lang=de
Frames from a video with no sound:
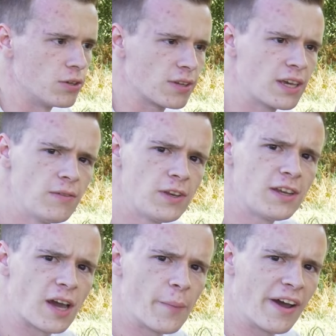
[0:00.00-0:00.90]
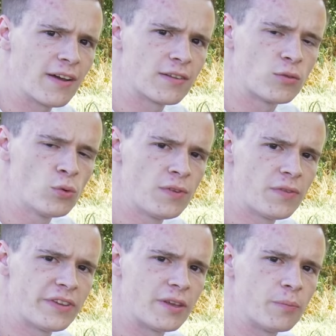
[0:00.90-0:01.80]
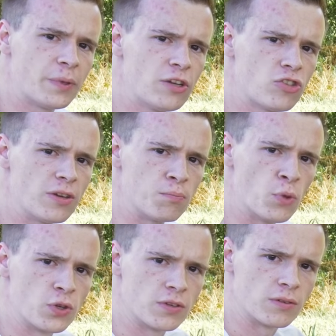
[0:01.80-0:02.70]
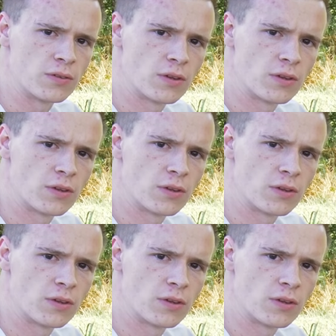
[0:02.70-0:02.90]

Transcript: drehen wir die Kamera so, wie wir sie im Bildschnitt möchten.